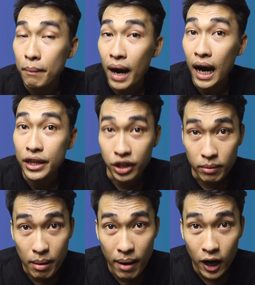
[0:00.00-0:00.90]
Bằng nhựa
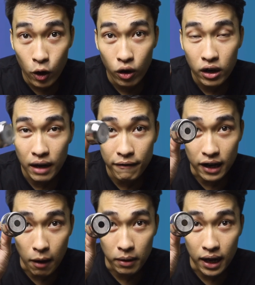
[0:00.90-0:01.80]
PP luôn. Cái
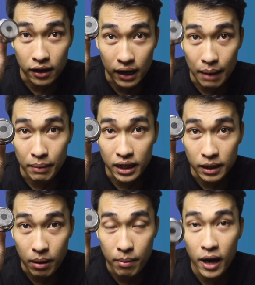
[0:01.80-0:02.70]
phần lọc này được làm bằng
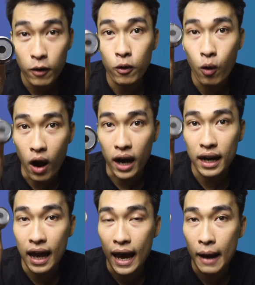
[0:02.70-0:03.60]
nhựa PP luôn,
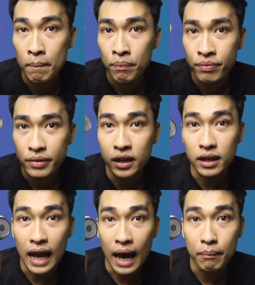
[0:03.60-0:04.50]
hoặc là
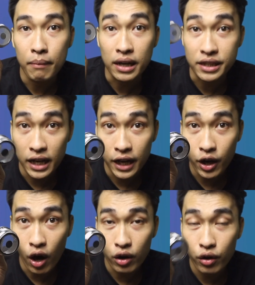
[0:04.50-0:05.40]
được làm bằng
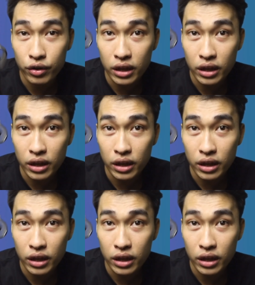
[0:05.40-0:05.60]
silicon luôn.